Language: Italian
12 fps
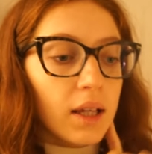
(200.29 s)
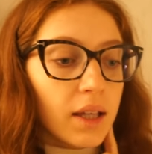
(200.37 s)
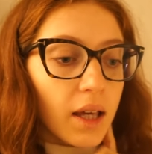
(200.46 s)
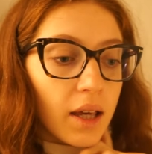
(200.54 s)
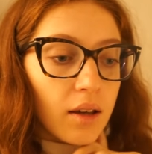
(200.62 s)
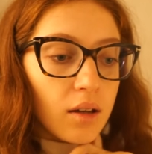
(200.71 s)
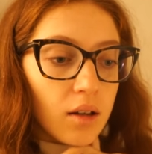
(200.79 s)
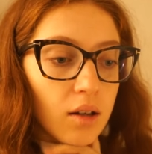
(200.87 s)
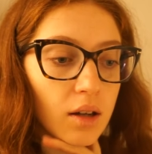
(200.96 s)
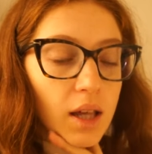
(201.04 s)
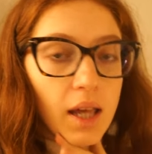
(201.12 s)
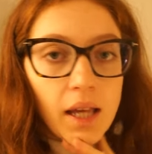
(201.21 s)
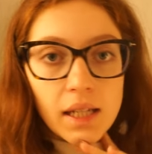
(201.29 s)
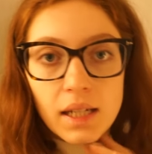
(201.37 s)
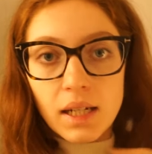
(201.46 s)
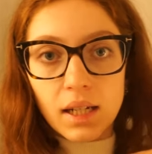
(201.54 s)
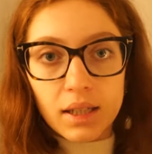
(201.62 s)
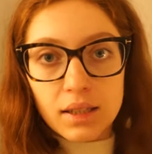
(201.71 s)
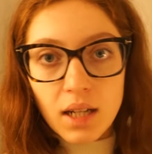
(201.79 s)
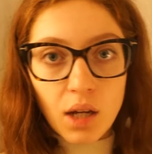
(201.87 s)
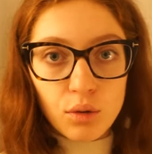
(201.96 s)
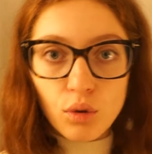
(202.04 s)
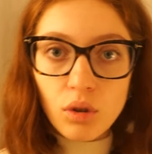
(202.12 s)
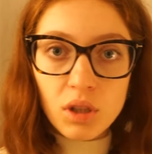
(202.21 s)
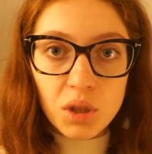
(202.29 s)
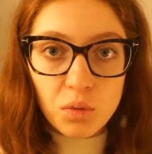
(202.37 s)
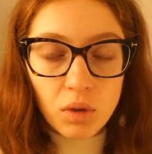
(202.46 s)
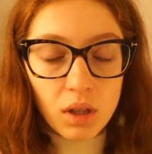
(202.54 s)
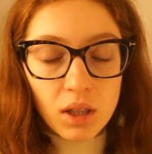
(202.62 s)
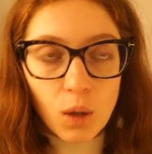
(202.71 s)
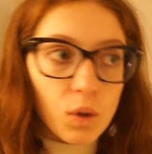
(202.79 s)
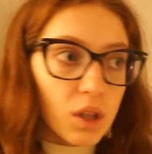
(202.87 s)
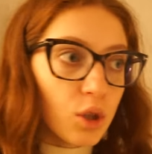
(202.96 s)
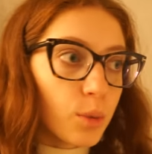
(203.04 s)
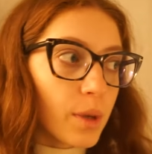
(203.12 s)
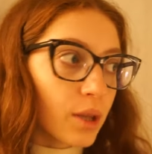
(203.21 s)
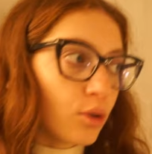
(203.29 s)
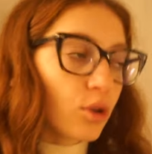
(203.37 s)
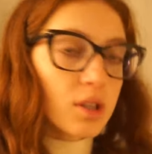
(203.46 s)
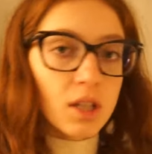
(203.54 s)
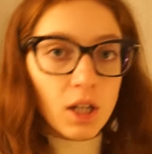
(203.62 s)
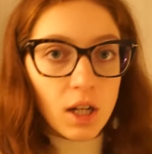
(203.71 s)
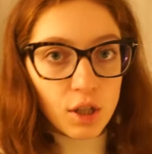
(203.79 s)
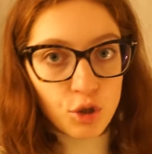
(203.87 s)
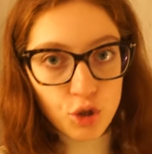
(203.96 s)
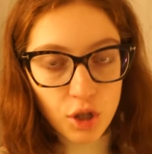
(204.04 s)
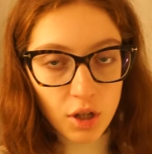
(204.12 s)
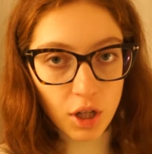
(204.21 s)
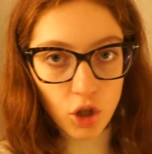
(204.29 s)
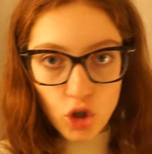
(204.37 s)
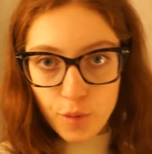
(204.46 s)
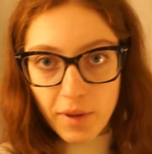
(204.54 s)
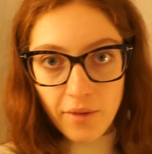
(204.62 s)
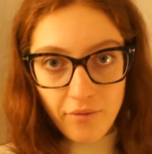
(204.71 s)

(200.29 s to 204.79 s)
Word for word: che eh, è il try trainall di nudità quindi come indossare lingerie come